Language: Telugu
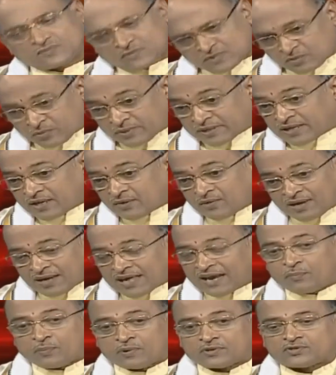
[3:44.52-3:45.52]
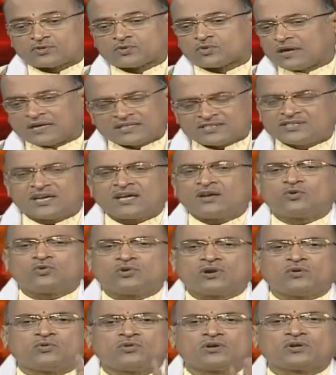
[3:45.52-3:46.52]
ఈ మిగిలిన వాళ్ళు అల్పజ్ఞులు అజ్ఞానులు
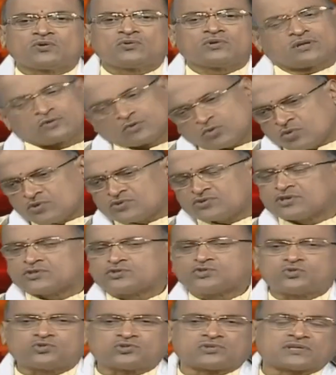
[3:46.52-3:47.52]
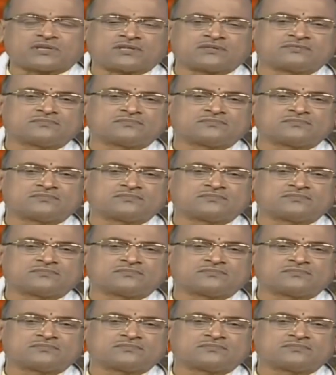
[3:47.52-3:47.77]
కూడా ఉండరు ఎంతో కొంత తెలిసి ఉంటుంది